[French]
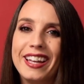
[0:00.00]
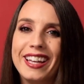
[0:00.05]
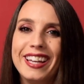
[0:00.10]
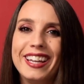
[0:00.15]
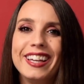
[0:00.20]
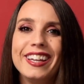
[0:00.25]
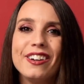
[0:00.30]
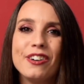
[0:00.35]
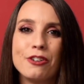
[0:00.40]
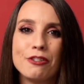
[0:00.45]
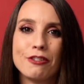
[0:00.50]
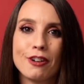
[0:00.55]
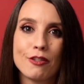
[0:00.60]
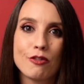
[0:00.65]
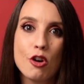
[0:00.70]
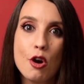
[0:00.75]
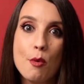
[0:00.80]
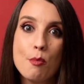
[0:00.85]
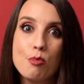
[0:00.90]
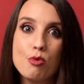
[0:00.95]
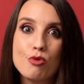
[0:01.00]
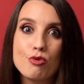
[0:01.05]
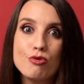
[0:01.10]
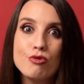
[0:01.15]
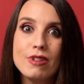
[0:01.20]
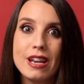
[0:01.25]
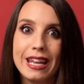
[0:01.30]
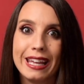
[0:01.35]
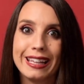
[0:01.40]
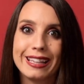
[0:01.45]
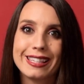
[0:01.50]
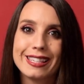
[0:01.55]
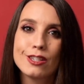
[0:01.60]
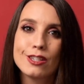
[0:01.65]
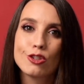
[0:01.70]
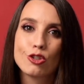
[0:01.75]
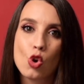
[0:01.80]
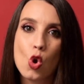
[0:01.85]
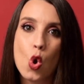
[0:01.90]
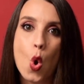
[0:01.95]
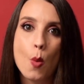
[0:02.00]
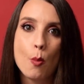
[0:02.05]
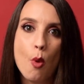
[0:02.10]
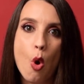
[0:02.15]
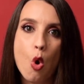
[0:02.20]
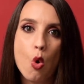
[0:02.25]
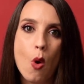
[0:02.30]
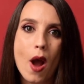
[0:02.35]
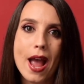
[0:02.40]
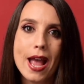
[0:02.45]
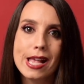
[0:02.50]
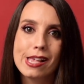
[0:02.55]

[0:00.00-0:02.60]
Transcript: et on va avoir beaucoup d'indices sur pourquoi